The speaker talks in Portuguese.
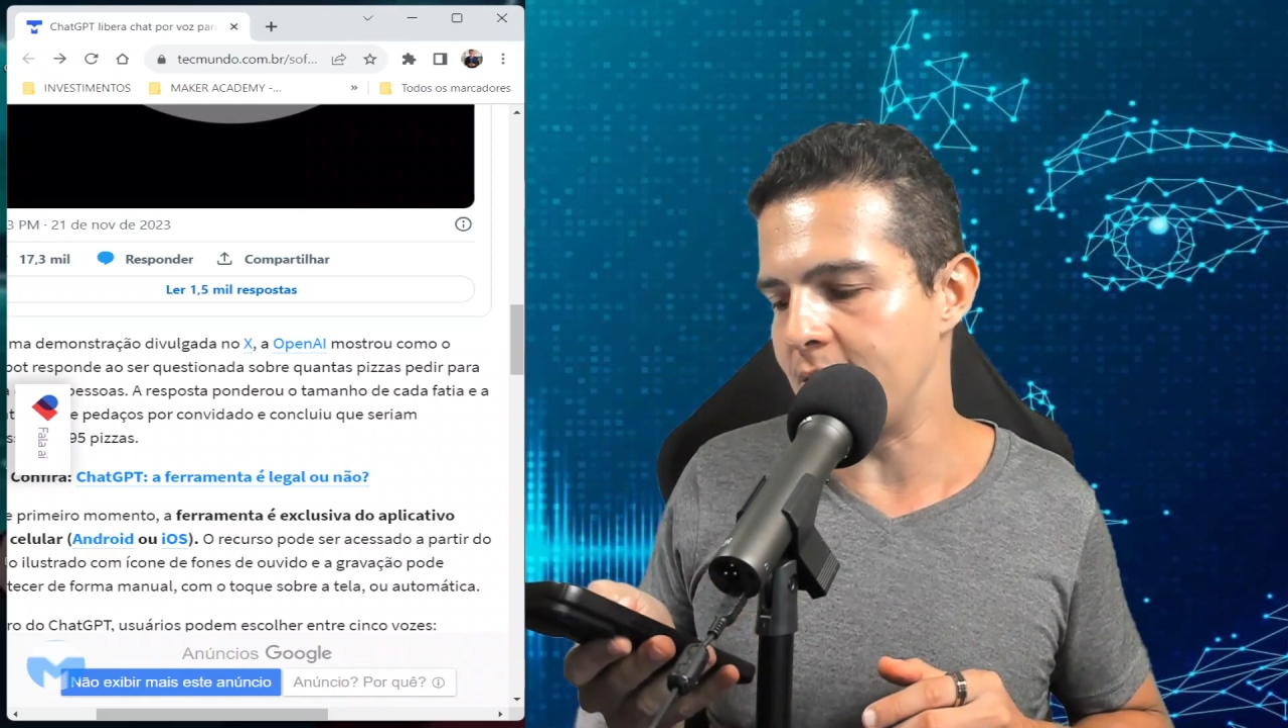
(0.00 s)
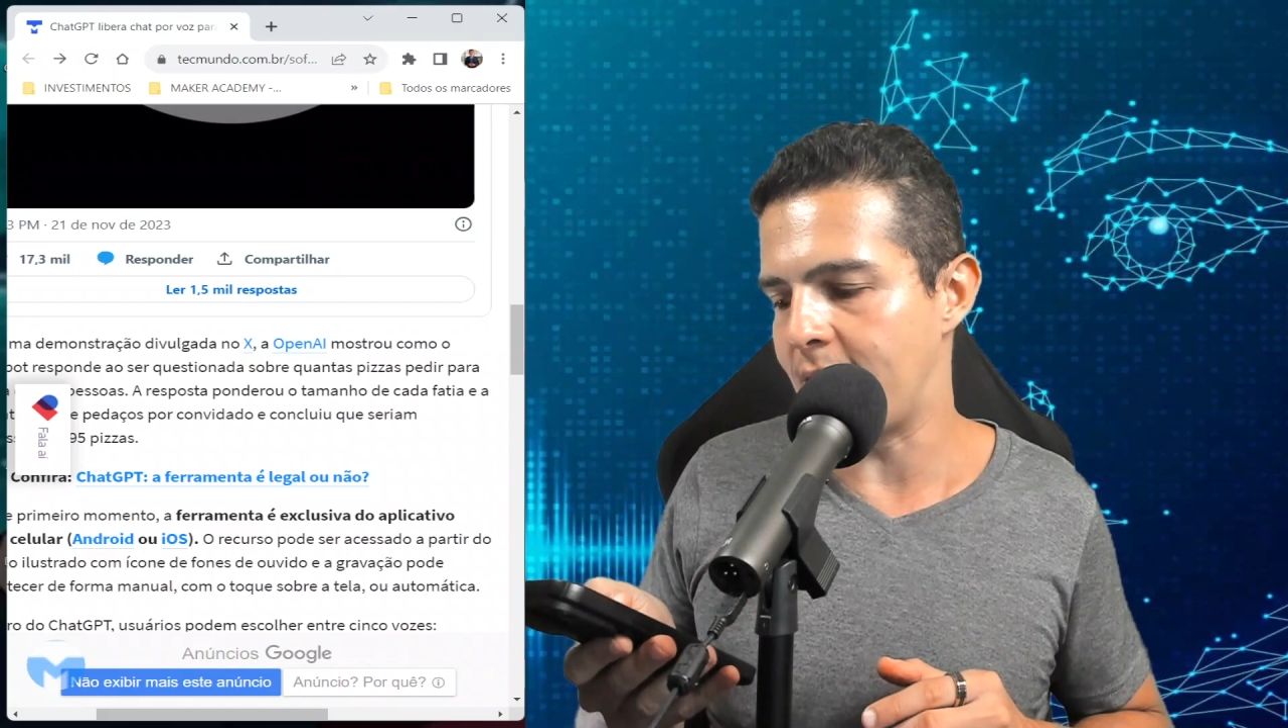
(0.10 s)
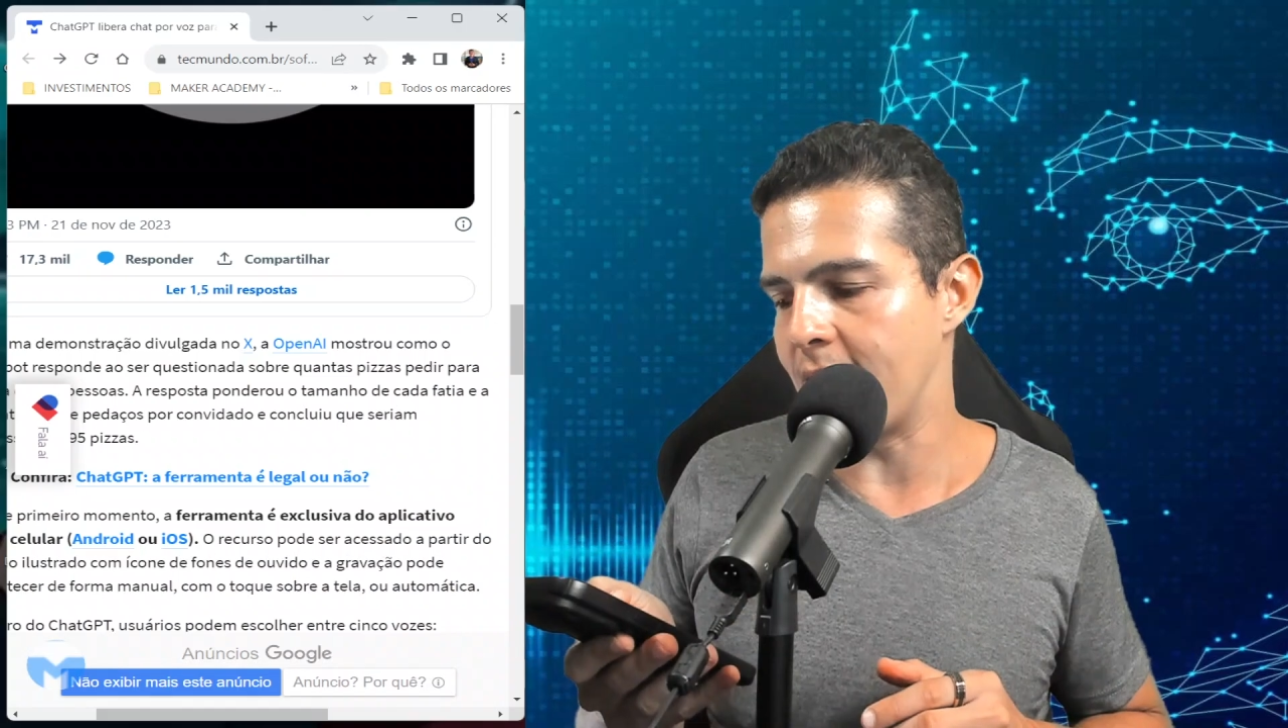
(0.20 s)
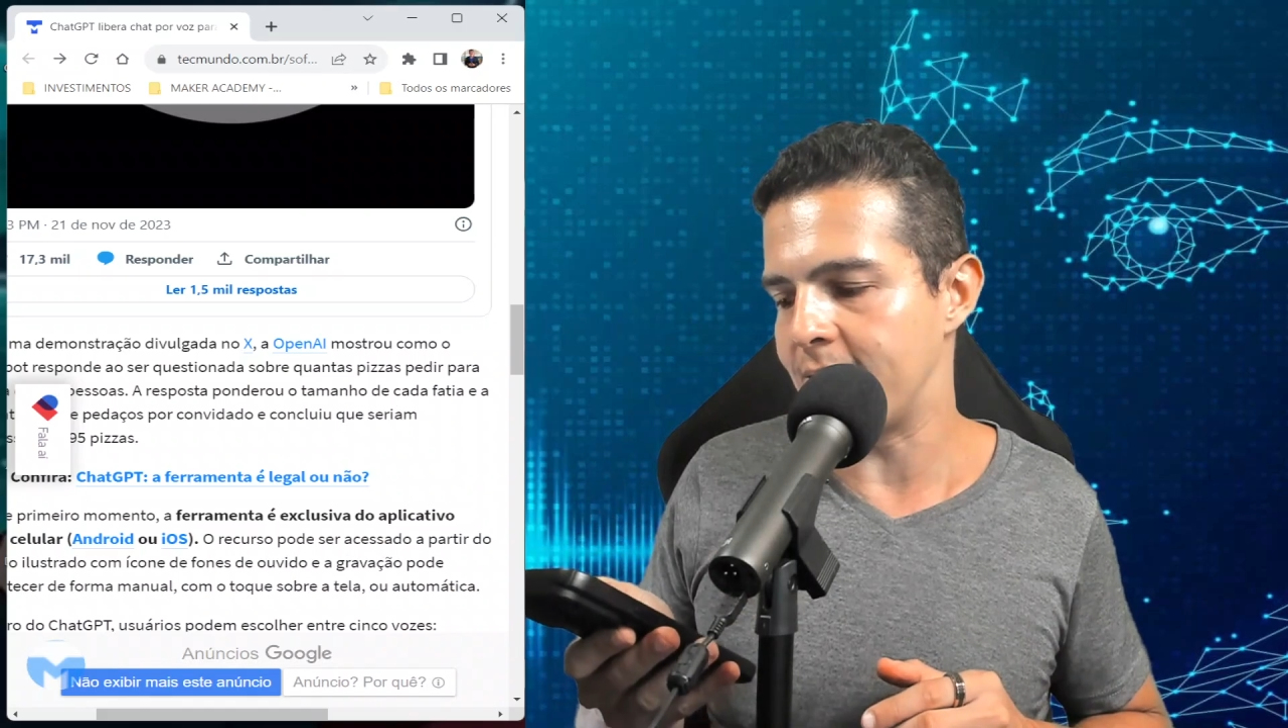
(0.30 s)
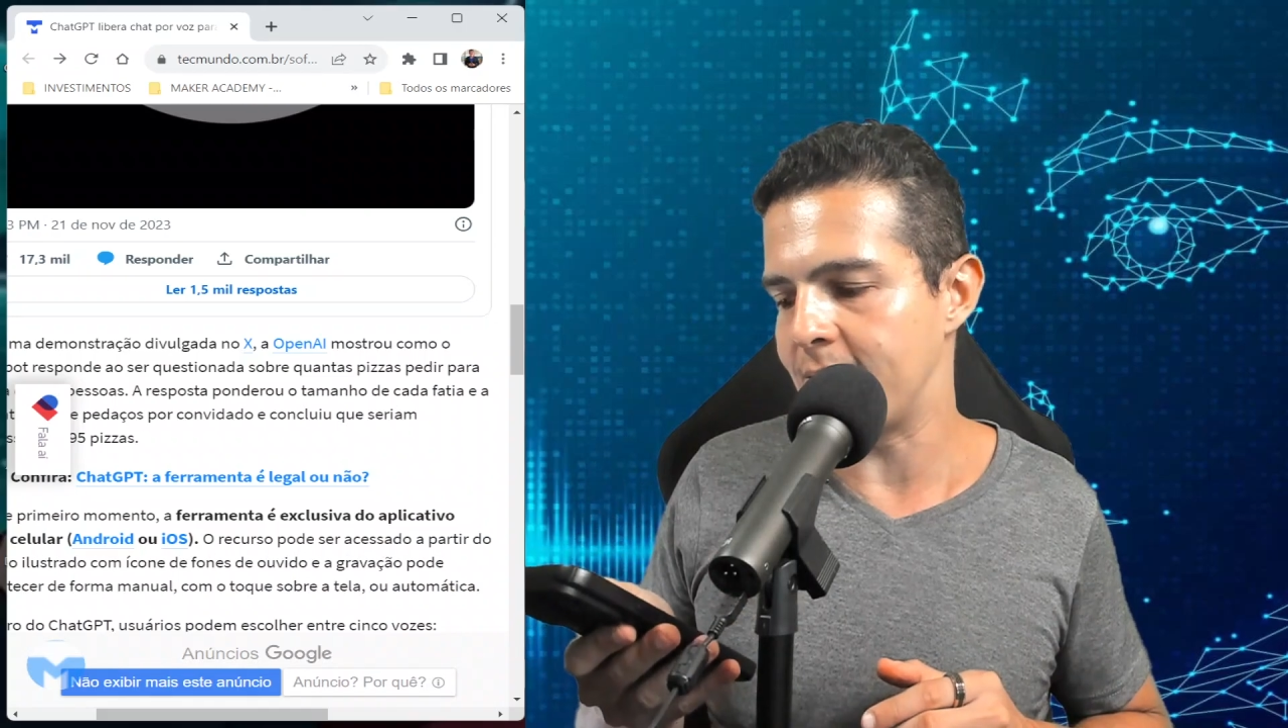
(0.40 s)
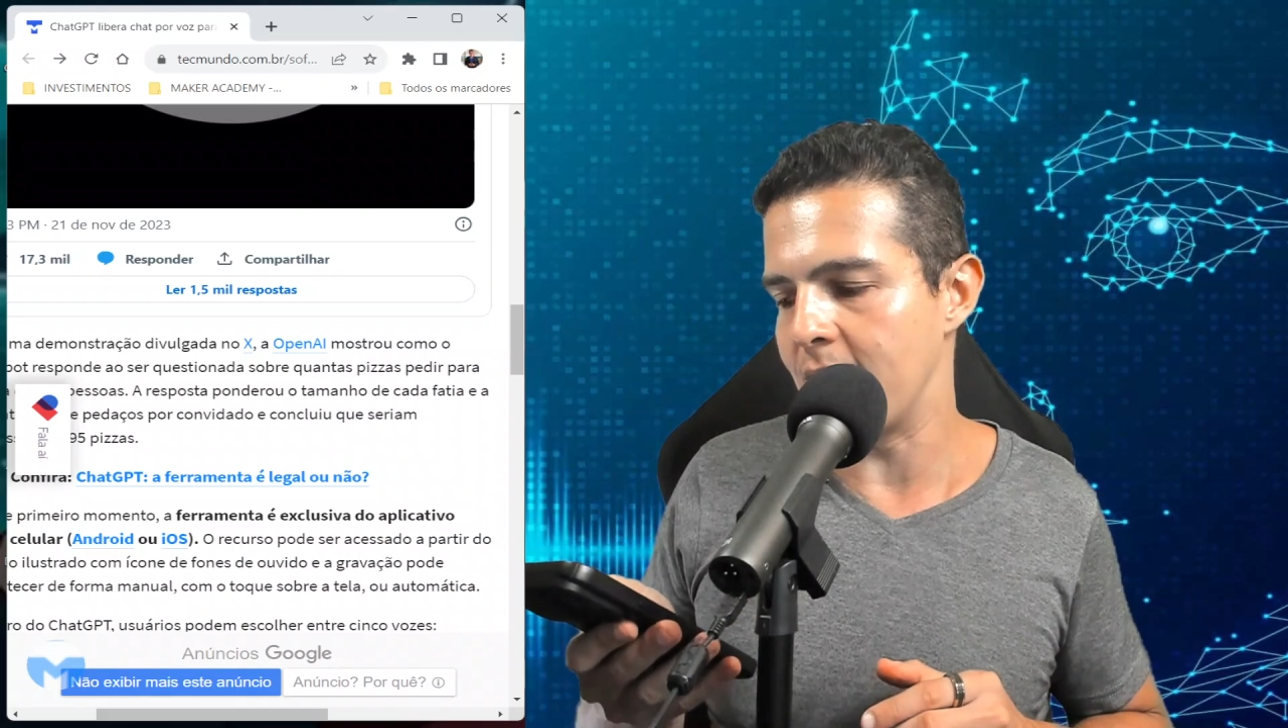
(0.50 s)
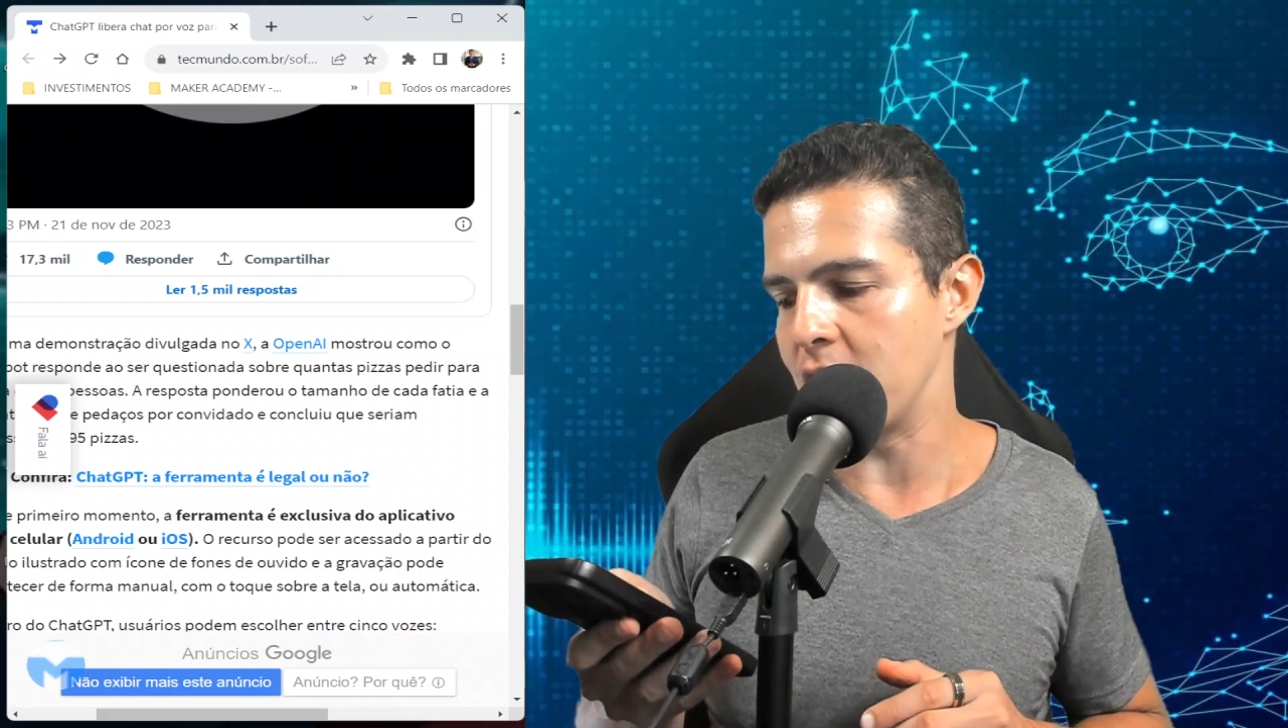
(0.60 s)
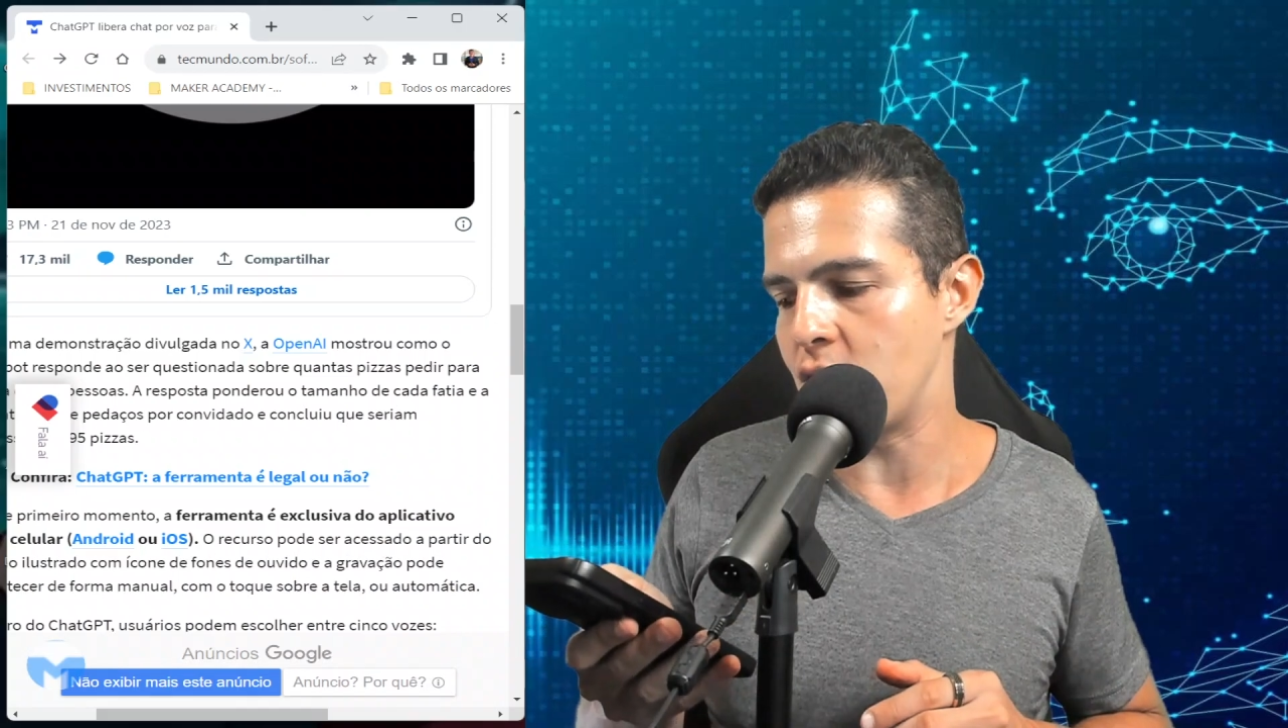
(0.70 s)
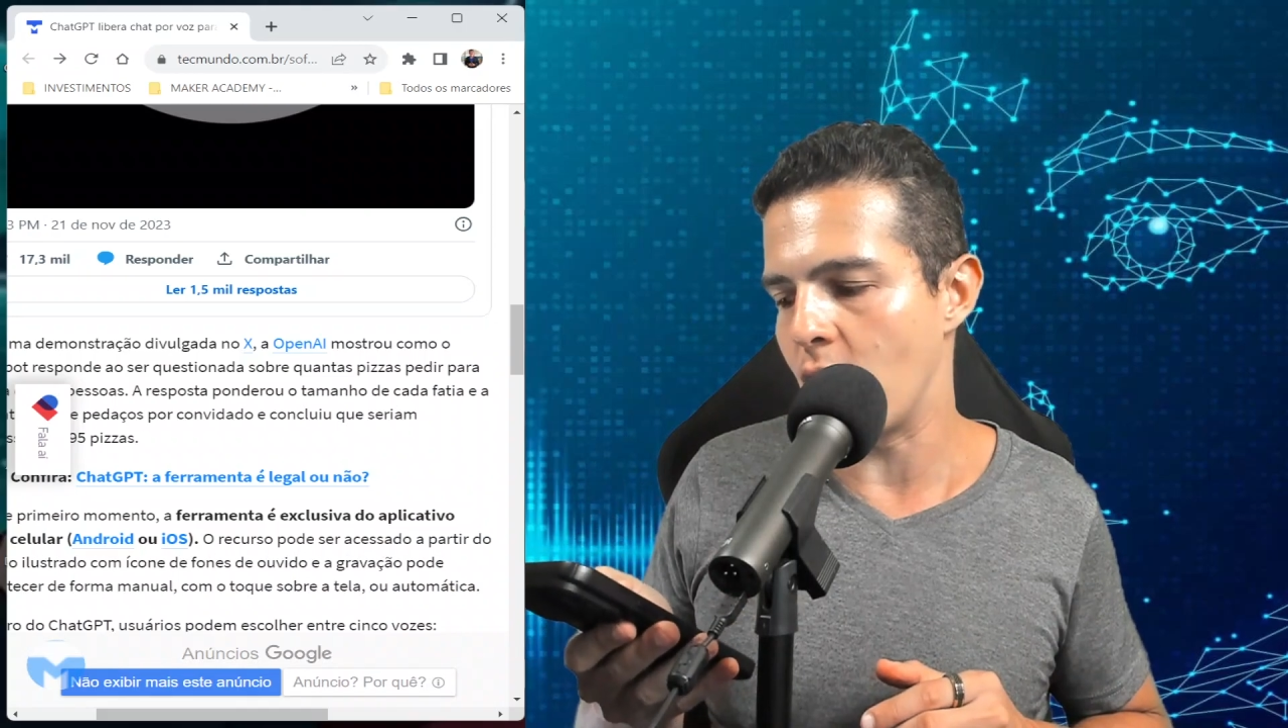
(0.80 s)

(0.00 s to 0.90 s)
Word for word: interessante,